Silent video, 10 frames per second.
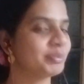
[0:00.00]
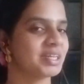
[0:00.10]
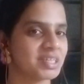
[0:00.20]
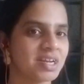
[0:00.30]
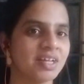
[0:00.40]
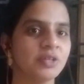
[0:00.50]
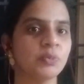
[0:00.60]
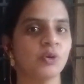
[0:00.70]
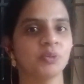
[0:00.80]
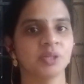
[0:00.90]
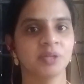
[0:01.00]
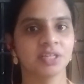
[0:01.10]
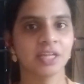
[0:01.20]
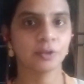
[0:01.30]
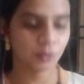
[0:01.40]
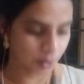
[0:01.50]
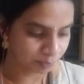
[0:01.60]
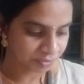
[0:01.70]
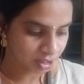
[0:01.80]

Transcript: ప్రశ్న నాది బహుమతి మీదకి వెళ్తున్నాం